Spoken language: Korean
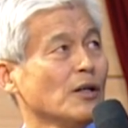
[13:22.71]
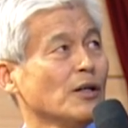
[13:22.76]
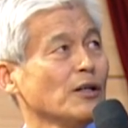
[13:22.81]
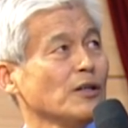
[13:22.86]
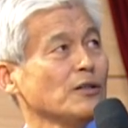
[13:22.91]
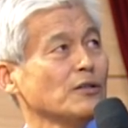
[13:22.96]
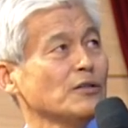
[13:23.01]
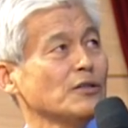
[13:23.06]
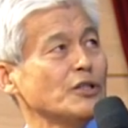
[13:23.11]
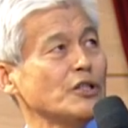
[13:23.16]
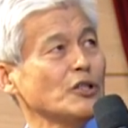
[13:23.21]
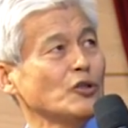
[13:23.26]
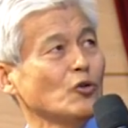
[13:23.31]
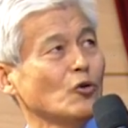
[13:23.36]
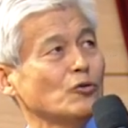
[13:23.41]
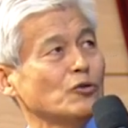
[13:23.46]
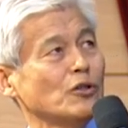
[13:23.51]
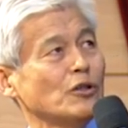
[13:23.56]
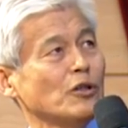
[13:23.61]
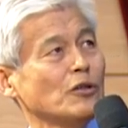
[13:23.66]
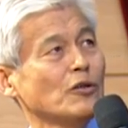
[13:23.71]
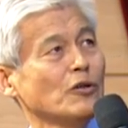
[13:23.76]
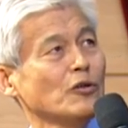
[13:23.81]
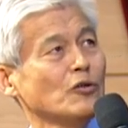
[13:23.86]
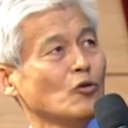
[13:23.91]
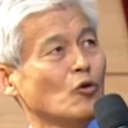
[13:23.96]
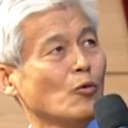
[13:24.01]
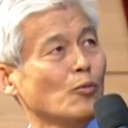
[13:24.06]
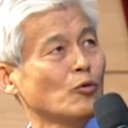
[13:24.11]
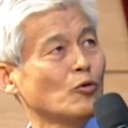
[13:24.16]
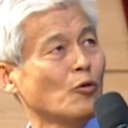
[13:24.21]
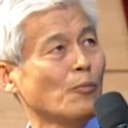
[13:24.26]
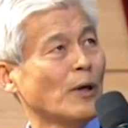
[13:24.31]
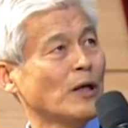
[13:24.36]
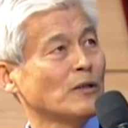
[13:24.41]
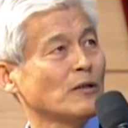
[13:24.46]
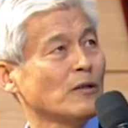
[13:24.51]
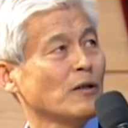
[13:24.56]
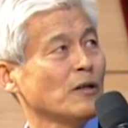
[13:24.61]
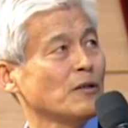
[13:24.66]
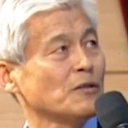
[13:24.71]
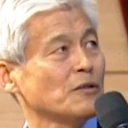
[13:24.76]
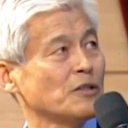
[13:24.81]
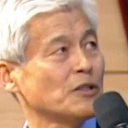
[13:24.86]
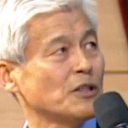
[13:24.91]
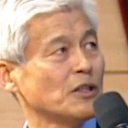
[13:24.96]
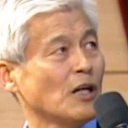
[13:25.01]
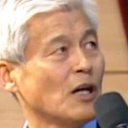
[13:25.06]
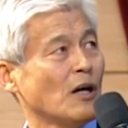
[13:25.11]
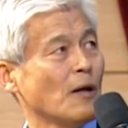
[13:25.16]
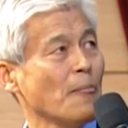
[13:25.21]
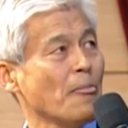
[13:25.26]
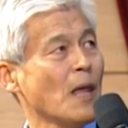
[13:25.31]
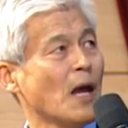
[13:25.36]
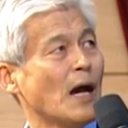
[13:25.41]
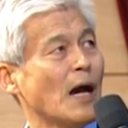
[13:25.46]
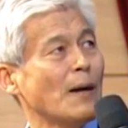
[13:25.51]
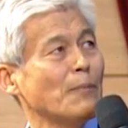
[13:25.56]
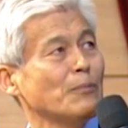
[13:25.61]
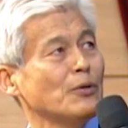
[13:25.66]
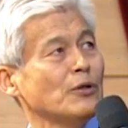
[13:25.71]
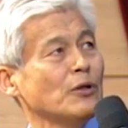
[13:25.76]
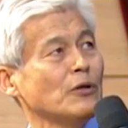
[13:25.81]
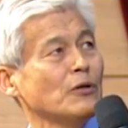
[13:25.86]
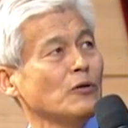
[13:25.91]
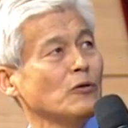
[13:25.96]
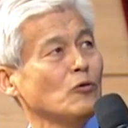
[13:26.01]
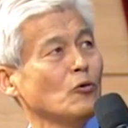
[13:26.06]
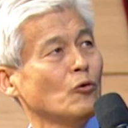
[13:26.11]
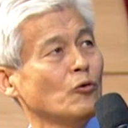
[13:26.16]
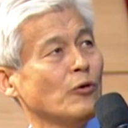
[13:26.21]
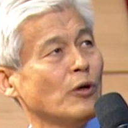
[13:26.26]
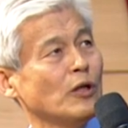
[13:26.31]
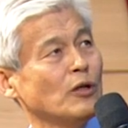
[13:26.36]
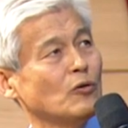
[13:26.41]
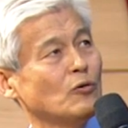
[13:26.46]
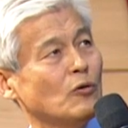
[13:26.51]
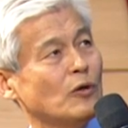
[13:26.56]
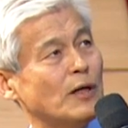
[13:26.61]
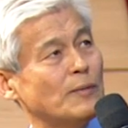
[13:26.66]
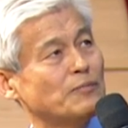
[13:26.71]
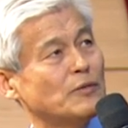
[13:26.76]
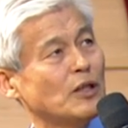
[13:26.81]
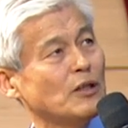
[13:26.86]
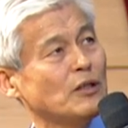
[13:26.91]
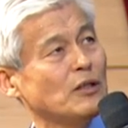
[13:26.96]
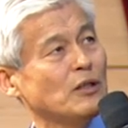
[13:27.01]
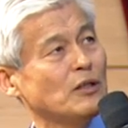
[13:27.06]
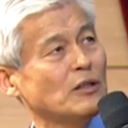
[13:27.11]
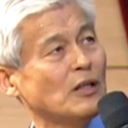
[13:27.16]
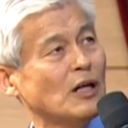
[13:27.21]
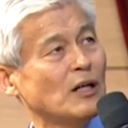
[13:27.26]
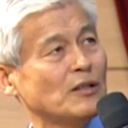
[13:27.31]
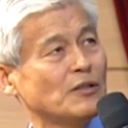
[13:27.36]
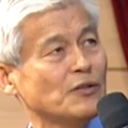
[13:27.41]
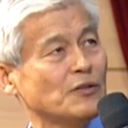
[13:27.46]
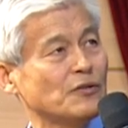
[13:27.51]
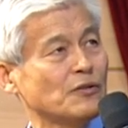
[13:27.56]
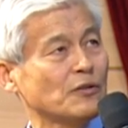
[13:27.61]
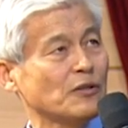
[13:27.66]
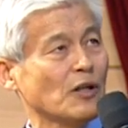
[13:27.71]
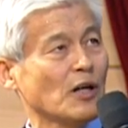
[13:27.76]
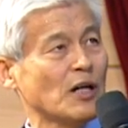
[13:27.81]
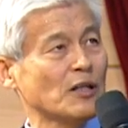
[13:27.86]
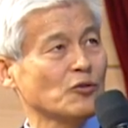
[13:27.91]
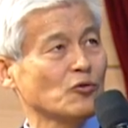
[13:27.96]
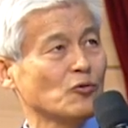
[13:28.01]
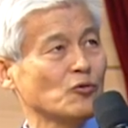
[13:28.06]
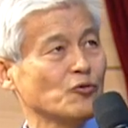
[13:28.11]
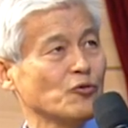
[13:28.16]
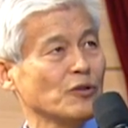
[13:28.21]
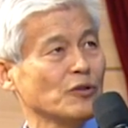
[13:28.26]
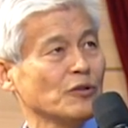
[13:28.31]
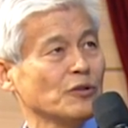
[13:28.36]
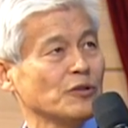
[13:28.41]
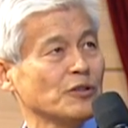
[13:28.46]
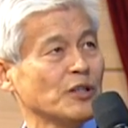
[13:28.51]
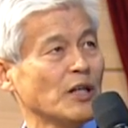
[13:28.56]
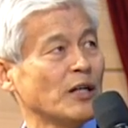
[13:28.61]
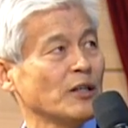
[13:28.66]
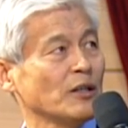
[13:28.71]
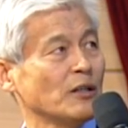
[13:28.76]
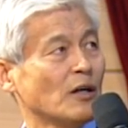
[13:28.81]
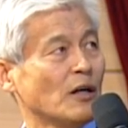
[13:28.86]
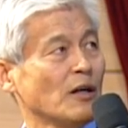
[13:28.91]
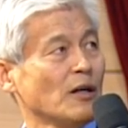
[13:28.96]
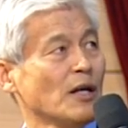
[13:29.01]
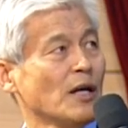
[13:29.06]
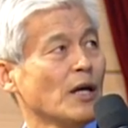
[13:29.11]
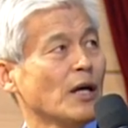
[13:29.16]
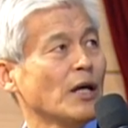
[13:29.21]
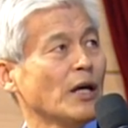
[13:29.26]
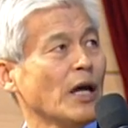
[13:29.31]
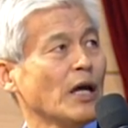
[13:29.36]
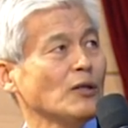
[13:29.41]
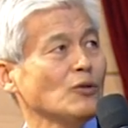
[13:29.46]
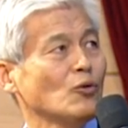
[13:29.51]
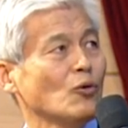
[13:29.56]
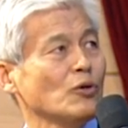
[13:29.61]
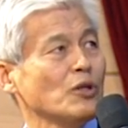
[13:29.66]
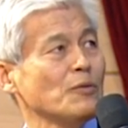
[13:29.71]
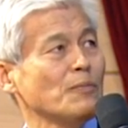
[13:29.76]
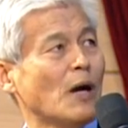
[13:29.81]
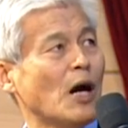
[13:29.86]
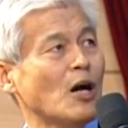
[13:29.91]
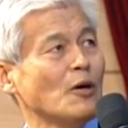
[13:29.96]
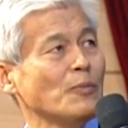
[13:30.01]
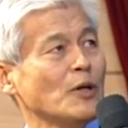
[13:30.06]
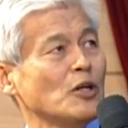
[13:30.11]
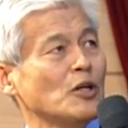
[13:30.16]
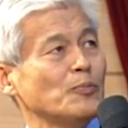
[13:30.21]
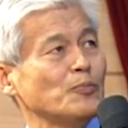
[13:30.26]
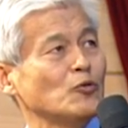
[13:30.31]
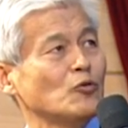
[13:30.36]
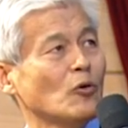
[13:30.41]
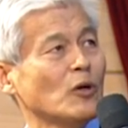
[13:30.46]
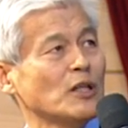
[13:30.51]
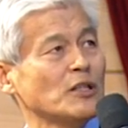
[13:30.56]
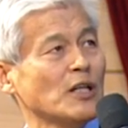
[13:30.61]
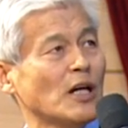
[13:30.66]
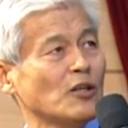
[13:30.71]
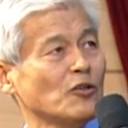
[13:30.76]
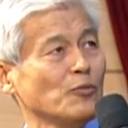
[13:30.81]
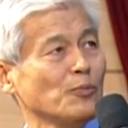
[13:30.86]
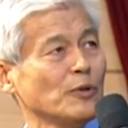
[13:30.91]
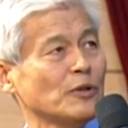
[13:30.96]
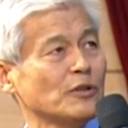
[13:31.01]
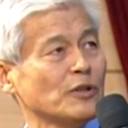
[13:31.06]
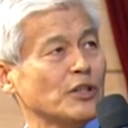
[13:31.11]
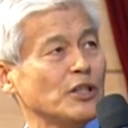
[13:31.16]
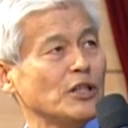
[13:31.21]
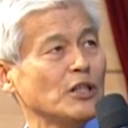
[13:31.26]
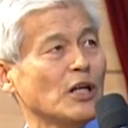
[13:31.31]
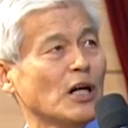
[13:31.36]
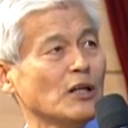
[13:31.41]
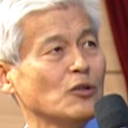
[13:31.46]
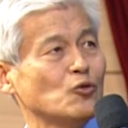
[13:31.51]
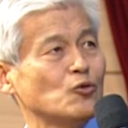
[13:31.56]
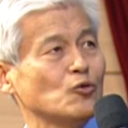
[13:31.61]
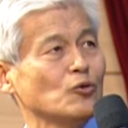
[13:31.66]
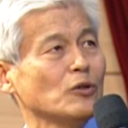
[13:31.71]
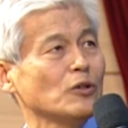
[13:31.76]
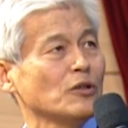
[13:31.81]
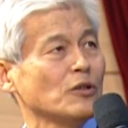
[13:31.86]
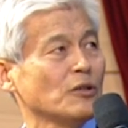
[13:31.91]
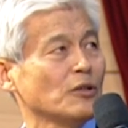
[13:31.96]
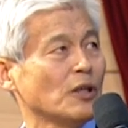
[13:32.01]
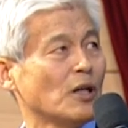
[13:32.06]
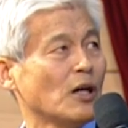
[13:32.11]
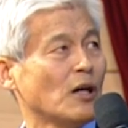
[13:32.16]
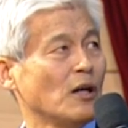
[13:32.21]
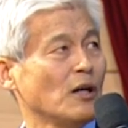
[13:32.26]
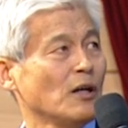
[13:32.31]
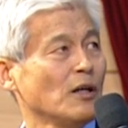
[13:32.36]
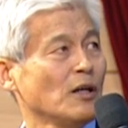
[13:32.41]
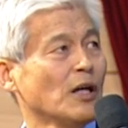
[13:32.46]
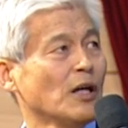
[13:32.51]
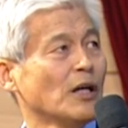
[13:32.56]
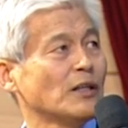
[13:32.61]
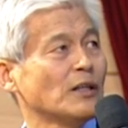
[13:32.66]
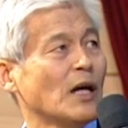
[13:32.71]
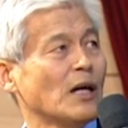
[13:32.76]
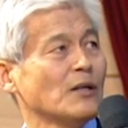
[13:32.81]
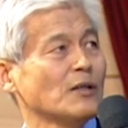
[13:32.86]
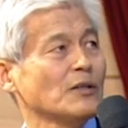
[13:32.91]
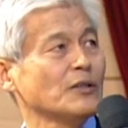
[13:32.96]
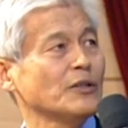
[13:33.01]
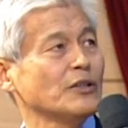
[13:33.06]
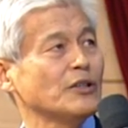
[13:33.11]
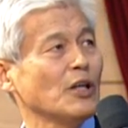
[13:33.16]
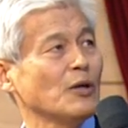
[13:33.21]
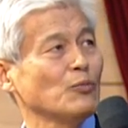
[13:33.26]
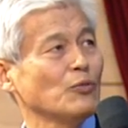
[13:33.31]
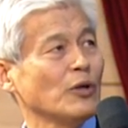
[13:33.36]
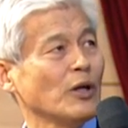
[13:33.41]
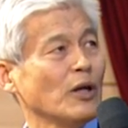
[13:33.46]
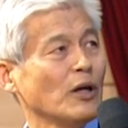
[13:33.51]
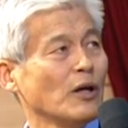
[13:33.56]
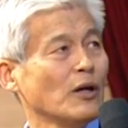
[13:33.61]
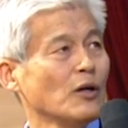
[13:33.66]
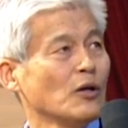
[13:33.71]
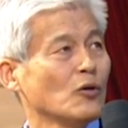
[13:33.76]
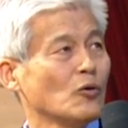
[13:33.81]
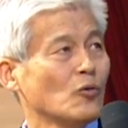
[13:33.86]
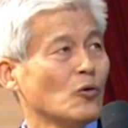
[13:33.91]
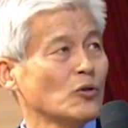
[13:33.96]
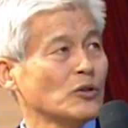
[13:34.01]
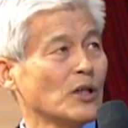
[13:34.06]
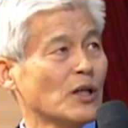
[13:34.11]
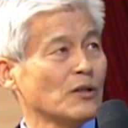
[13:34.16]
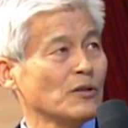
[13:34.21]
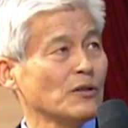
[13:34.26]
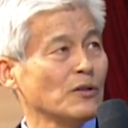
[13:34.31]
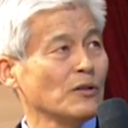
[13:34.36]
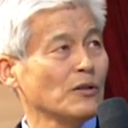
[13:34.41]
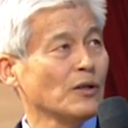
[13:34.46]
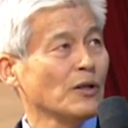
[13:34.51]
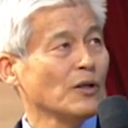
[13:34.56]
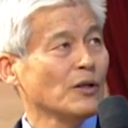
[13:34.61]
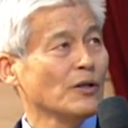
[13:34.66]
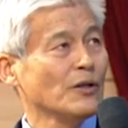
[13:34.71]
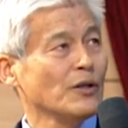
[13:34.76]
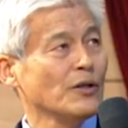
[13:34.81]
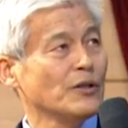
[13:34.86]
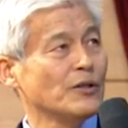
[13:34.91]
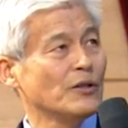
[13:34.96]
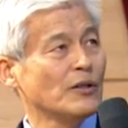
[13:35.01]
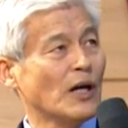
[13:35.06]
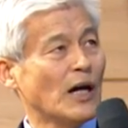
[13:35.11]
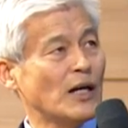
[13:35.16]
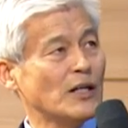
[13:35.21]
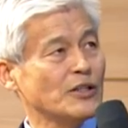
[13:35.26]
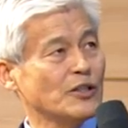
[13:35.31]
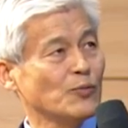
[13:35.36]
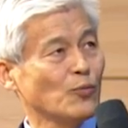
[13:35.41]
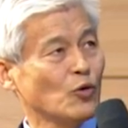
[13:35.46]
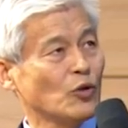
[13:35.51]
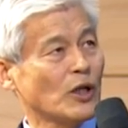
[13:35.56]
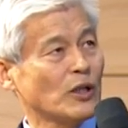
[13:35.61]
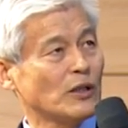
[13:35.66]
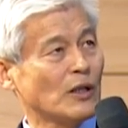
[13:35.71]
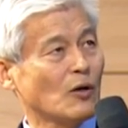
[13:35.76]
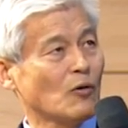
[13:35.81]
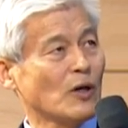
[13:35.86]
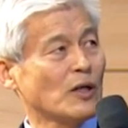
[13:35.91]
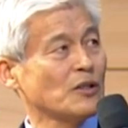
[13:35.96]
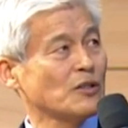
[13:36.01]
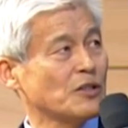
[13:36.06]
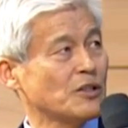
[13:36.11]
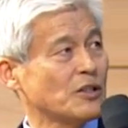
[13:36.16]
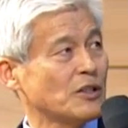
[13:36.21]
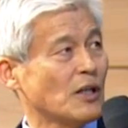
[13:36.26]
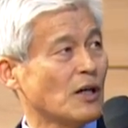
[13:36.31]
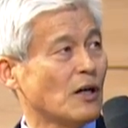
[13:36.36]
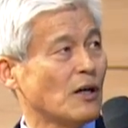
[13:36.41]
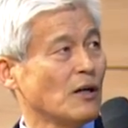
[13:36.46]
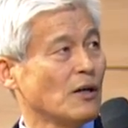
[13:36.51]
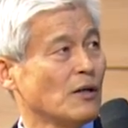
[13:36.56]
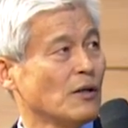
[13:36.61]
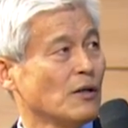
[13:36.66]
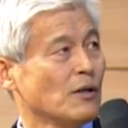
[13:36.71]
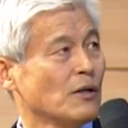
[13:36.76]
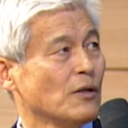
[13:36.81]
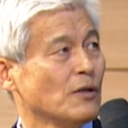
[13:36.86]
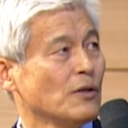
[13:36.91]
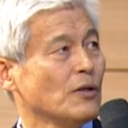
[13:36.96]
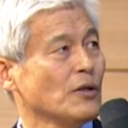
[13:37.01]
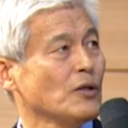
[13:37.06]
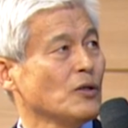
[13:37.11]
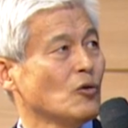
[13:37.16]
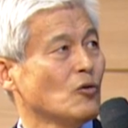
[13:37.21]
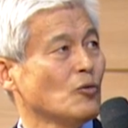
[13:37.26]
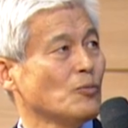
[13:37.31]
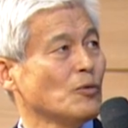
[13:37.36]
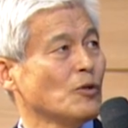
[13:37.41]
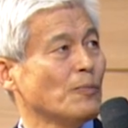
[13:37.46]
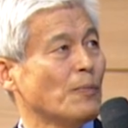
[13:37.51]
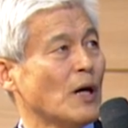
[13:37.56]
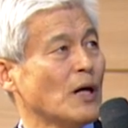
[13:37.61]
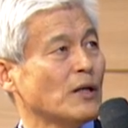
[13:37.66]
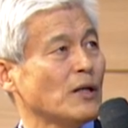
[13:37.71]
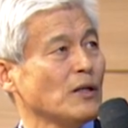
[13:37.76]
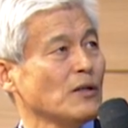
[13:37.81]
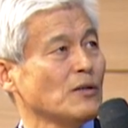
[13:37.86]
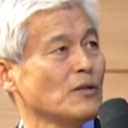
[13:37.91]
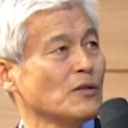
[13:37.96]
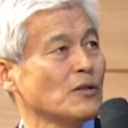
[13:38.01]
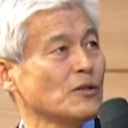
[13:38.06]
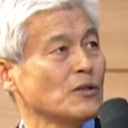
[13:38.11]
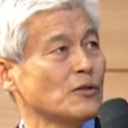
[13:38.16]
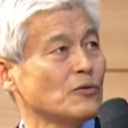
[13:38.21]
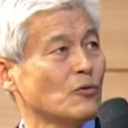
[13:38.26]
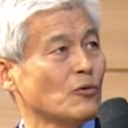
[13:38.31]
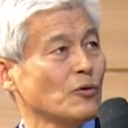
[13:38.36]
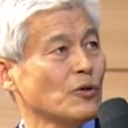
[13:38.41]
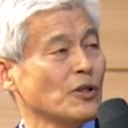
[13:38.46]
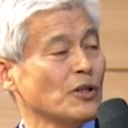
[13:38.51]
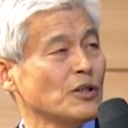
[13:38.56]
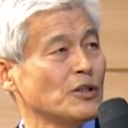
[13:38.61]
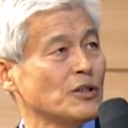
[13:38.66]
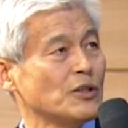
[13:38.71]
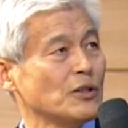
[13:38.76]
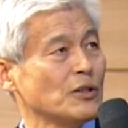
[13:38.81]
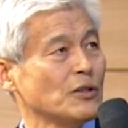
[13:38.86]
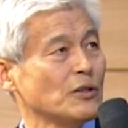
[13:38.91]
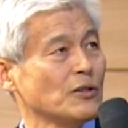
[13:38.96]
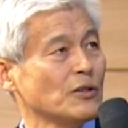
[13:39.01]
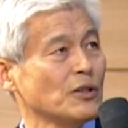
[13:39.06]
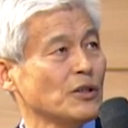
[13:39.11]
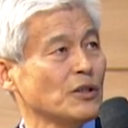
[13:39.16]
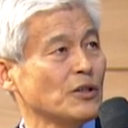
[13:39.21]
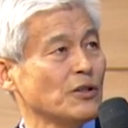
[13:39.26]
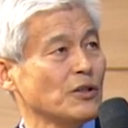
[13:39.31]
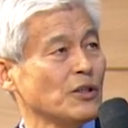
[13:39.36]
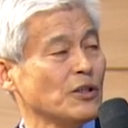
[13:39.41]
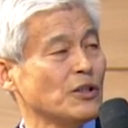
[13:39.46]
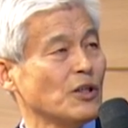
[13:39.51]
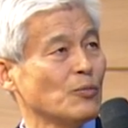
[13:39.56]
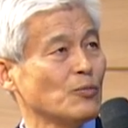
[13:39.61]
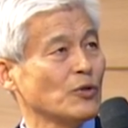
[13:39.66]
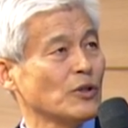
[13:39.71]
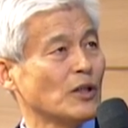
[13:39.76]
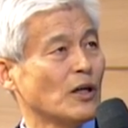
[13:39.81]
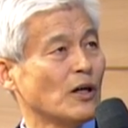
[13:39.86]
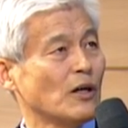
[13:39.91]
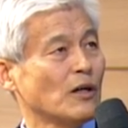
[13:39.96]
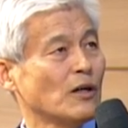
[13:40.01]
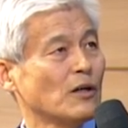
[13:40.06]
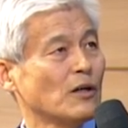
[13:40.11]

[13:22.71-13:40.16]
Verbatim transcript: 이는 지속적인 의로움으로 만들어내는 것이다. 한 번의 의로운 행위로 갑자기 다가서서 가져올 수 있는 것이 아니다. 행동이 마음에 흡족하지 않으면 기가 쭈그러든다. 나는 그 때문에 고자는 의를 알지 못한다고 하는 것이다. 의로움을 밖에 있는 것으로 여기, 여기 있기 때문이다.